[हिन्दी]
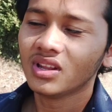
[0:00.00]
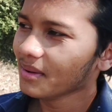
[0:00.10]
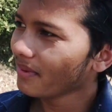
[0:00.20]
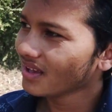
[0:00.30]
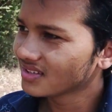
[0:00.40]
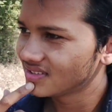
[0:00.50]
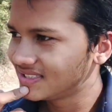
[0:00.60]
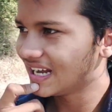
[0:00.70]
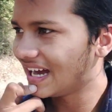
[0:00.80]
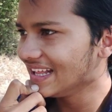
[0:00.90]
के पास
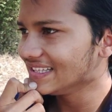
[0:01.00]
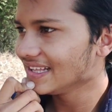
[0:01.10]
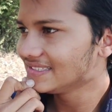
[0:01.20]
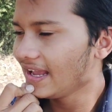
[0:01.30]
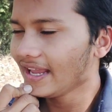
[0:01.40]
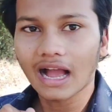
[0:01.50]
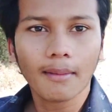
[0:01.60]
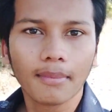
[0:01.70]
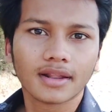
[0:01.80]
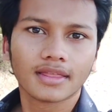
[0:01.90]
जाने से अच्छा एक
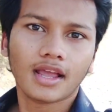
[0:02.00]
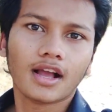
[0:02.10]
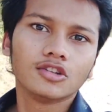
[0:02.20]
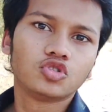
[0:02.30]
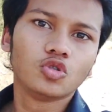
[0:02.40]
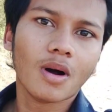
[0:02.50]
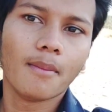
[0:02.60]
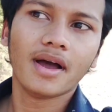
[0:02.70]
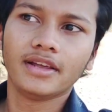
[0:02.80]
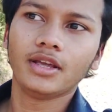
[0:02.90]
काम करते हैं कल सुबह
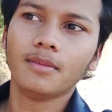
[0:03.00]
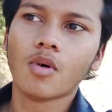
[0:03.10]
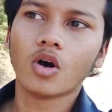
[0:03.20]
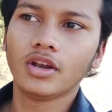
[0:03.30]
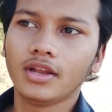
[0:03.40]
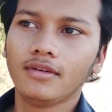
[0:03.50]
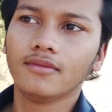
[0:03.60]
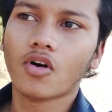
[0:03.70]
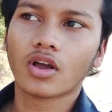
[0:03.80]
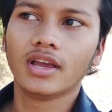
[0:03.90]
हम आएंगे
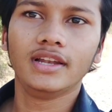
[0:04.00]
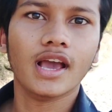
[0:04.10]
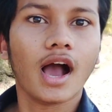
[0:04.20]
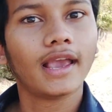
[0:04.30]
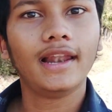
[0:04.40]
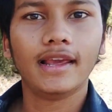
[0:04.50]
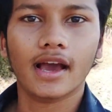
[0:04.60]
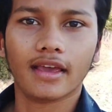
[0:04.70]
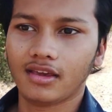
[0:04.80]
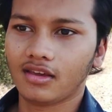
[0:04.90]
मॉर्निंग वॉक के लिए अकेले ही
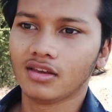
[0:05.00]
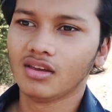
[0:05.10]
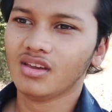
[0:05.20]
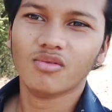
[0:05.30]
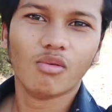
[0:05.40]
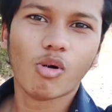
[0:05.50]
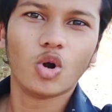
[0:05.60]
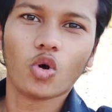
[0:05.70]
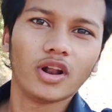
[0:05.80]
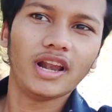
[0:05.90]
आएंगे वो
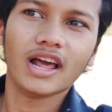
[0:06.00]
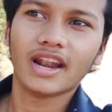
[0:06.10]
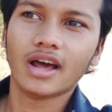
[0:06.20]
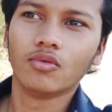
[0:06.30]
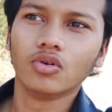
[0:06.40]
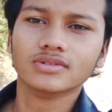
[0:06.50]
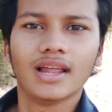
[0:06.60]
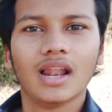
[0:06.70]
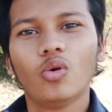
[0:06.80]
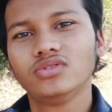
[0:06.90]
मॉन्टो का नहीं लाना वो
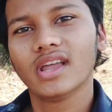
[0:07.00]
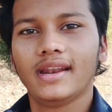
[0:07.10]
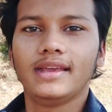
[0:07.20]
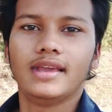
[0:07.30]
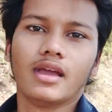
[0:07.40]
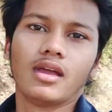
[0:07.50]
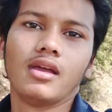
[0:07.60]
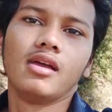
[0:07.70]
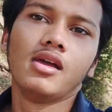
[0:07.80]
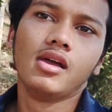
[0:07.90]
साला उठता ही नहीं है
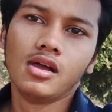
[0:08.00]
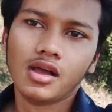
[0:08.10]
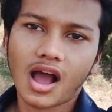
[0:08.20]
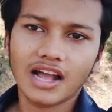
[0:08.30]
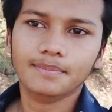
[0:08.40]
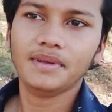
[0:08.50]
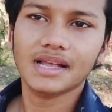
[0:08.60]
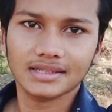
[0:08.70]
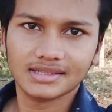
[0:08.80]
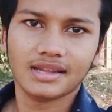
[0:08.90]
आज भी
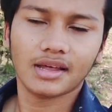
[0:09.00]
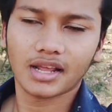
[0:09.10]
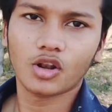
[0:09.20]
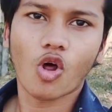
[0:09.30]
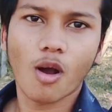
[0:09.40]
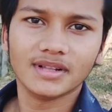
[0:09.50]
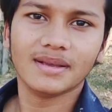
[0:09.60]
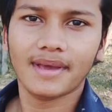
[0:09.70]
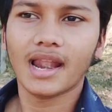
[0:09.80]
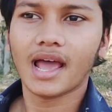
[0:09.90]
जैसे तैसे करके नौ
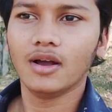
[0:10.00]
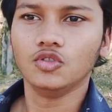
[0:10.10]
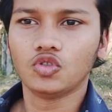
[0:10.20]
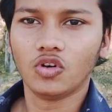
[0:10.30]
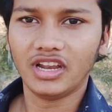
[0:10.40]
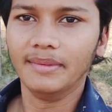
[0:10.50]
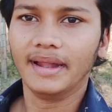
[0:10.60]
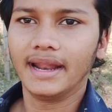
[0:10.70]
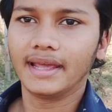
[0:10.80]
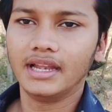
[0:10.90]
बजे में लाया उसको रील
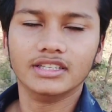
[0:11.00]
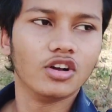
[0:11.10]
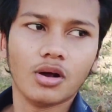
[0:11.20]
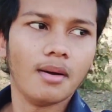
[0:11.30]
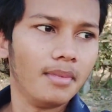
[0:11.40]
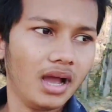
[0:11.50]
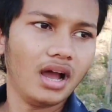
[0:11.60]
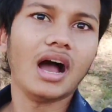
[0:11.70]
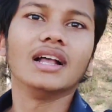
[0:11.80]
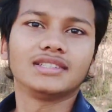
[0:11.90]
बनाने के लिए जो हम
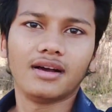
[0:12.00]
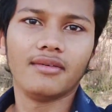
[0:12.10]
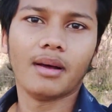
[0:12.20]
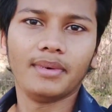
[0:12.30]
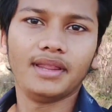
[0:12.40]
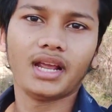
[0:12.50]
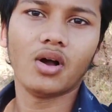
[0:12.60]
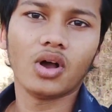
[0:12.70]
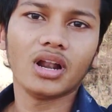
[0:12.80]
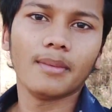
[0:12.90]
आज का आपने देखा
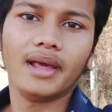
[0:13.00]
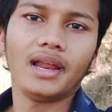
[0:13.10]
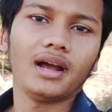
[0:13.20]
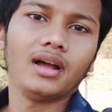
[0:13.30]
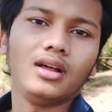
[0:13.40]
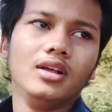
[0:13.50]
होगा ना पहले का